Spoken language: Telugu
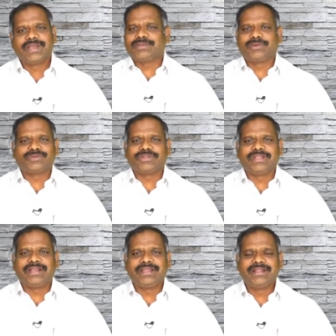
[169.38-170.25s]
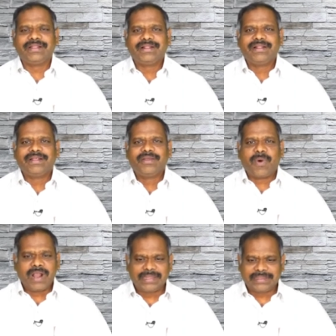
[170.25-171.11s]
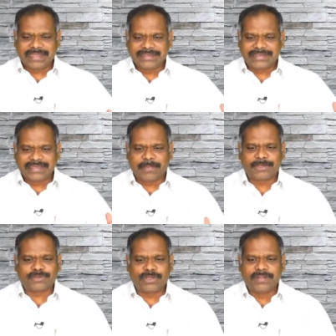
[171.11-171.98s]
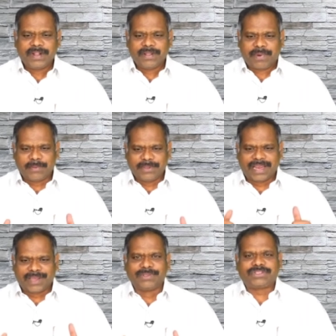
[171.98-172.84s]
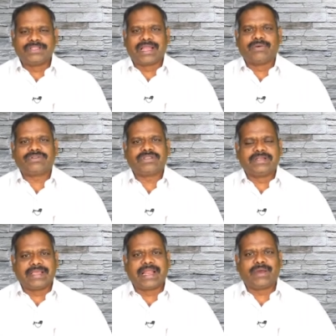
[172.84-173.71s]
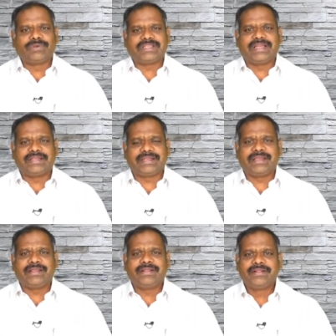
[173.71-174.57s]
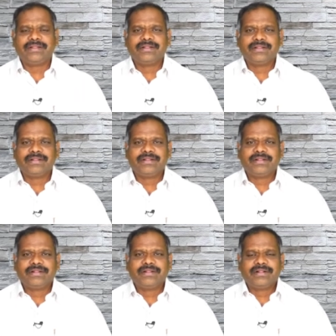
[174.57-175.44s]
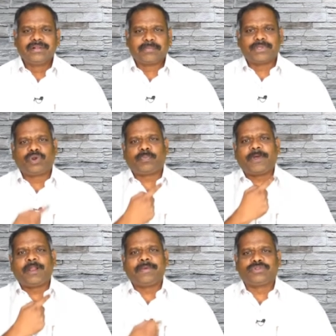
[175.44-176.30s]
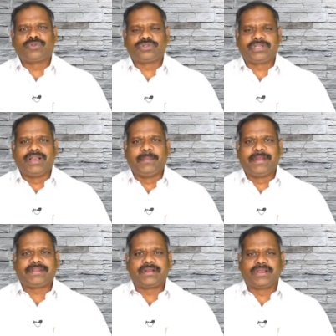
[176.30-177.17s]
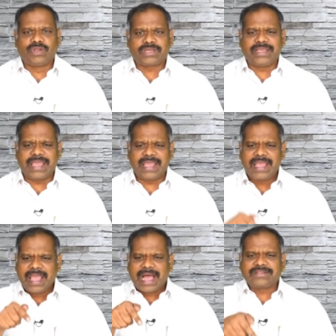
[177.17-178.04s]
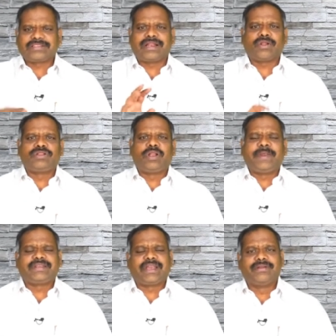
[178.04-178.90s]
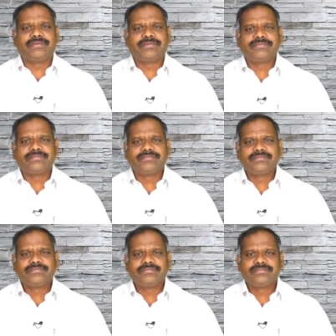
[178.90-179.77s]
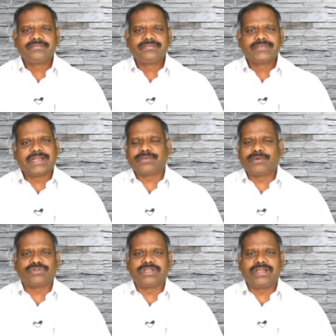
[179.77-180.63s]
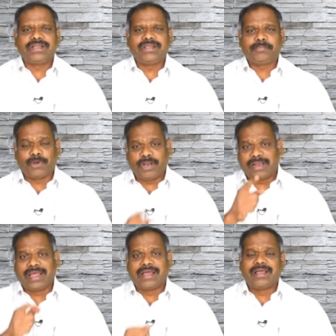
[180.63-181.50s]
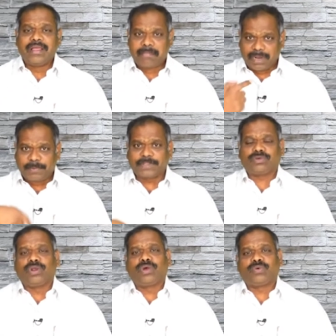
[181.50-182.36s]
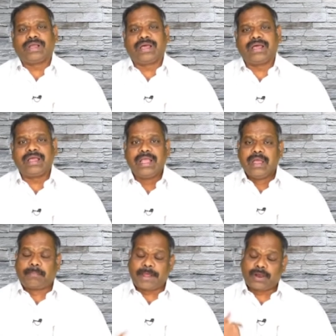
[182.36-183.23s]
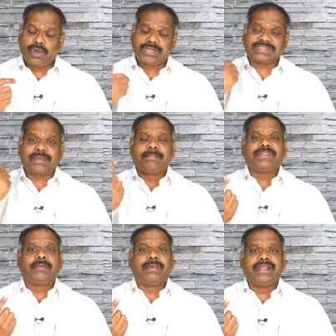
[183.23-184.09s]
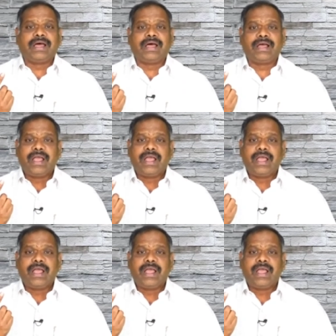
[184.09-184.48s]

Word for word: అర్థమవుతుందండి వాళ్ళంతా గట్టిగా పట్టుకొని బాబు ఎలా వచ్చింది ఎలా వచ్చిందండి ఎలా వచ్చిందంటే పది రూపాయల మీద దృష్టి పెట్టాడు కనుకయే ఆ చిల్లర పెట్టాడు అర్థమవుతుందండి ప్రిల్లరా మన బ్రతుకులో కూడా పరలోక సంబంధమైన